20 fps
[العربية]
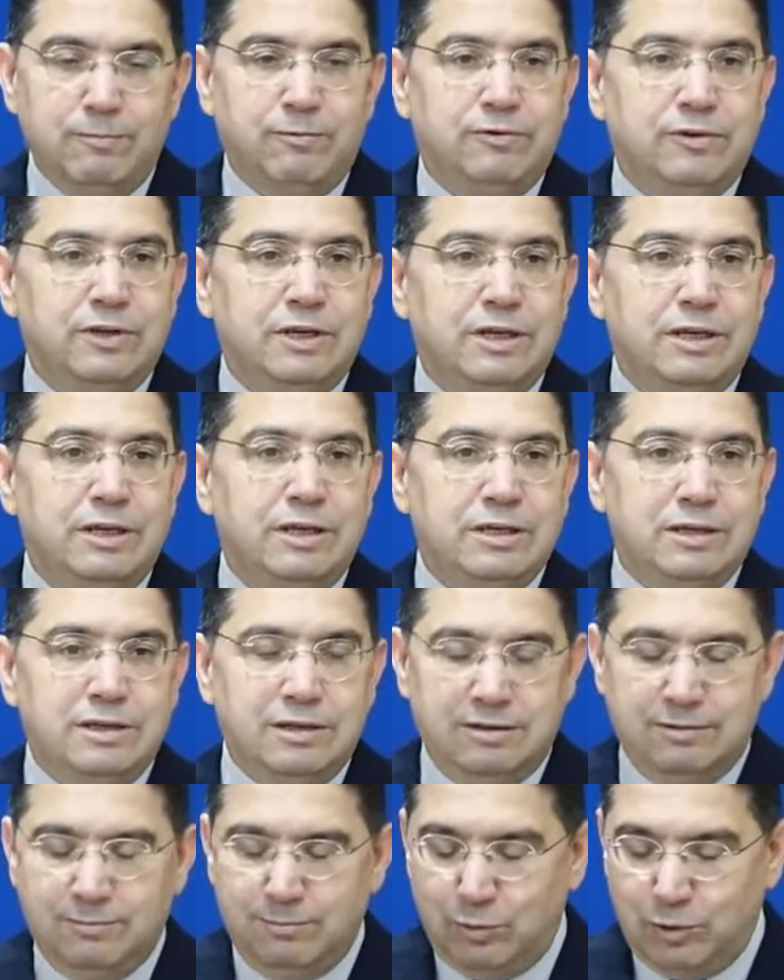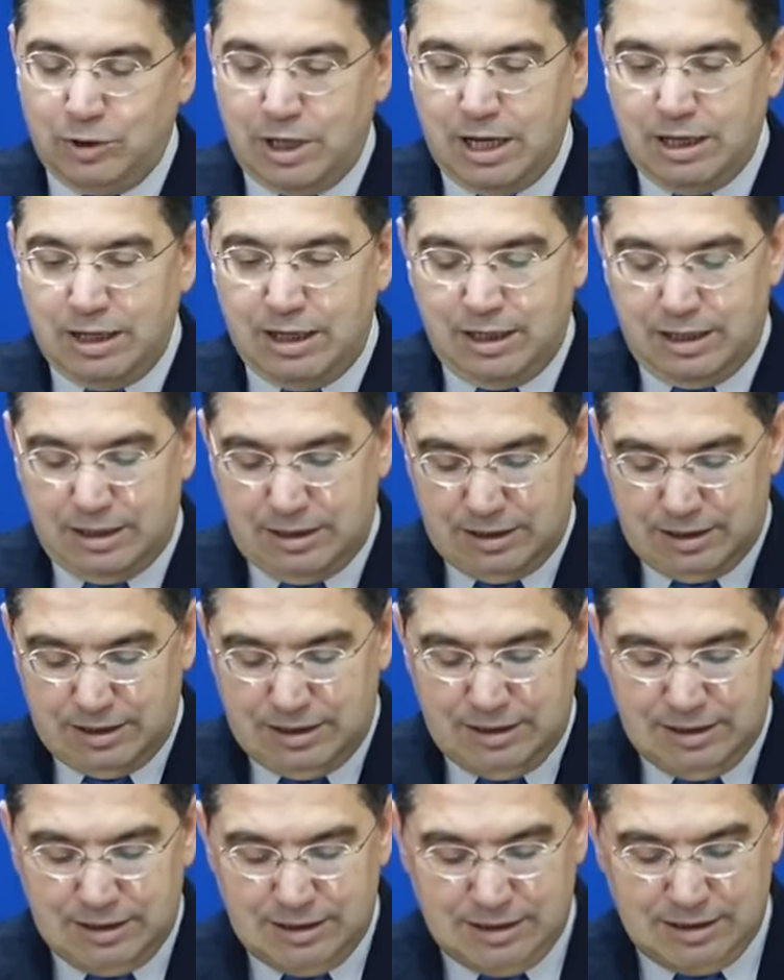في آه، مناخها
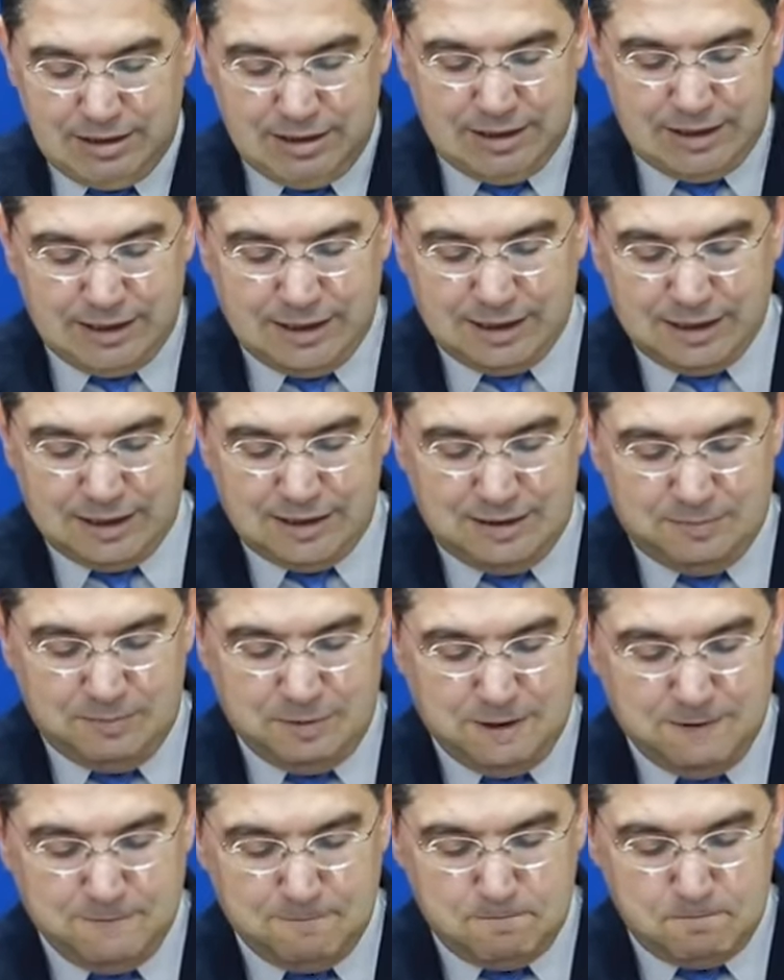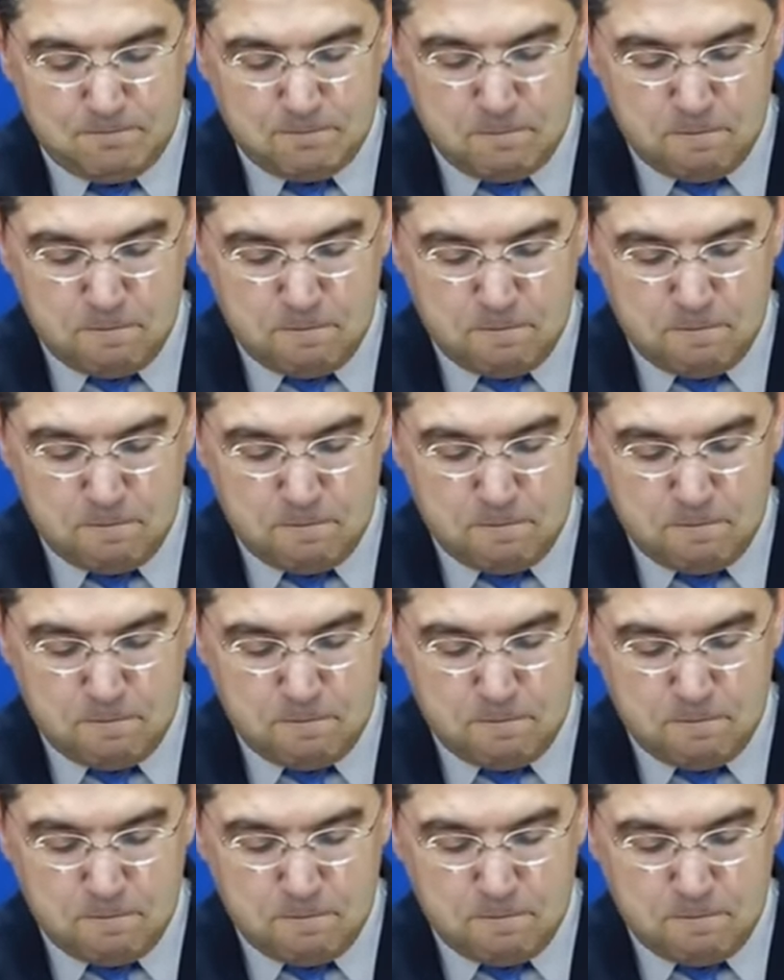الاقليمي